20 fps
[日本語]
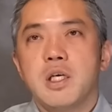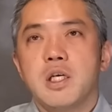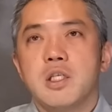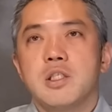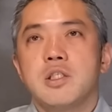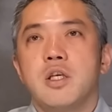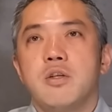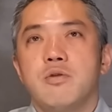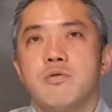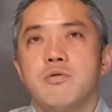ン化
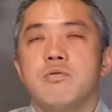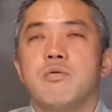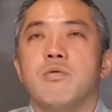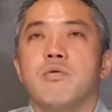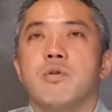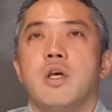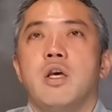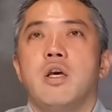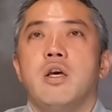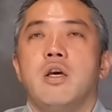してる
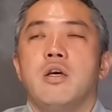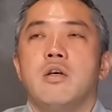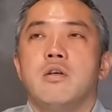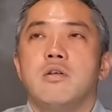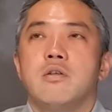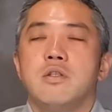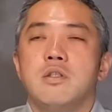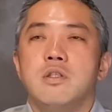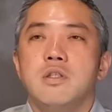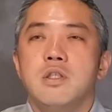ので
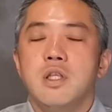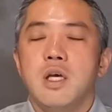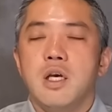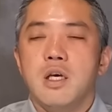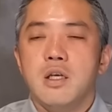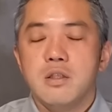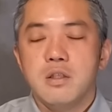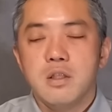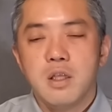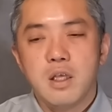
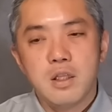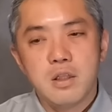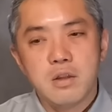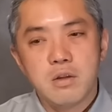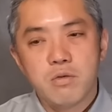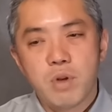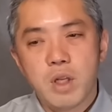ななん